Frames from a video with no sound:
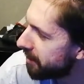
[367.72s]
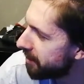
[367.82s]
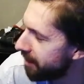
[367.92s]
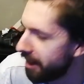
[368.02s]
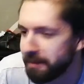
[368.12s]

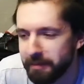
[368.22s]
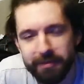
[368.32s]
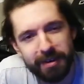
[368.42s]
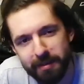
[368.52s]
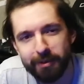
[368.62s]
A
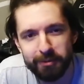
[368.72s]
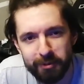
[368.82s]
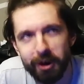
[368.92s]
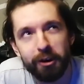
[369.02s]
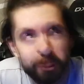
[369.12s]
mówiłem o
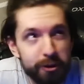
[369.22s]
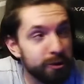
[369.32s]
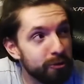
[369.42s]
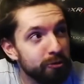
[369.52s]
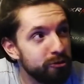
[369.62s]
długach, i
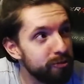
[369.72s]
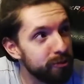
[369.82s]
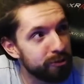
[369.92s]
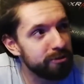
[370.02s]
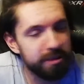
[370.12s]
nie skończysz
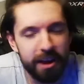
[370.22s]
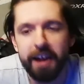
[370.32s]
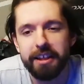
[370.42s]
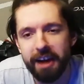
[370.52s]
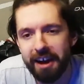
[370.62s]
pieniędzy. Nie,
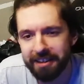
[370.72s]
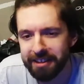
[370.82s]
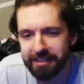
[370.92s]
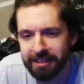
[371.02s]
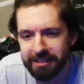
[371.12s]
ale
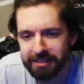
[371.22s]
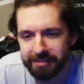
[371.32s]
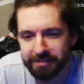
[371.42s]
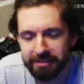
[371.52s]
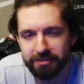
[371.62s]
arcade nie
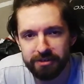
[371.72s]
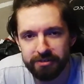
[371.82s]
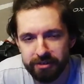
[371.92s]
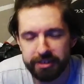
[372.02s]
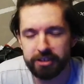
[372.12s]
jest.
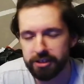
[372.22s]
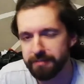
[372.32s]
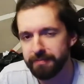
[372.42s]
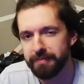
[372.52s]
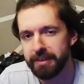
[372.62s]
Inaczej.
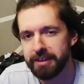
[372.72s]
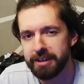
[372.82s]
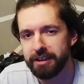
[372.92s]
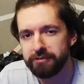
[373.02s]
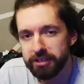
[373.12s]

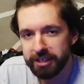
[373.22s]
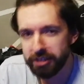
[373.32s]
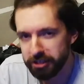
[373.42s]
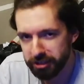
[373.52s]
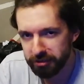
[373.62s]
Wszystkie
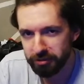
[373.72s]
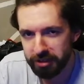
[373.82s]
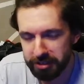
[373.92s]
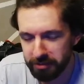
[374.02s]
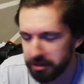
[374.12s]
rzeczy,
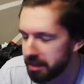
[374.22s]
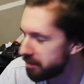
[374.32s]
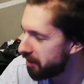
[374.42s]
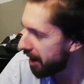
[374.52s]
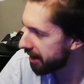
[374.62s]
które są
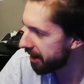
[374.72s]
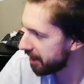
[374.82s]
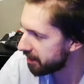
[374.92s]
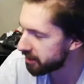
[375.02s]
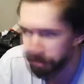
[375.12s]
teraz do
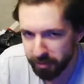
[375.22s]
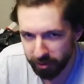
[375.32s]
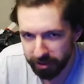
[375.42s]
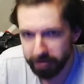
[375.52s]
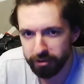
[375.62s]
arcade'a
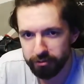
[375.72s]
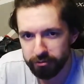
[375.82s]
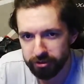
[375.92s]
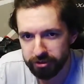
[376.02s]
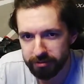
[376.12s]
zrobione, to
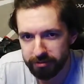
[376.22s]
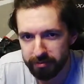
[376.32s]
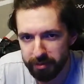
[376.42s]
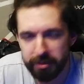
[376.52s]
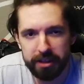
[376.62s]
już
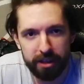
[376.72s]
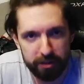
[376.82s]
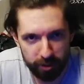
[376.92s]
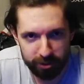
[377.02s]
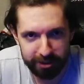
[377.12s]
były na
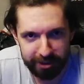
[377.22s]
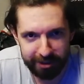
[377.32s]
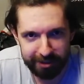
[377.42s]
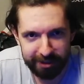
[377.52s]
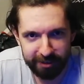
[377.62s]
najdroższe.
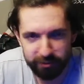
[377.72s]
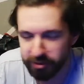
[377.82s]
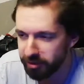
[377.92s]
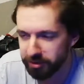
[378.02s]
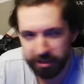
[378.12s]

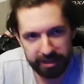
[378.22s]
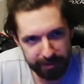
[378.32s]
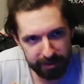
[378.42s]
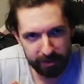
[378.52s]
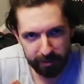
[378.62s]
Wszystko, co teraz
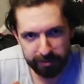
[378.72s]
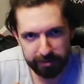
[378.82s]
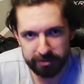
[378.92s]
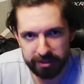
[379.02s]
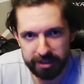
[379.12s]
będę robił,
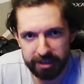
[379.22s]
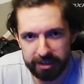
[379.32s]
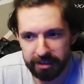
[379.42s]
to są takie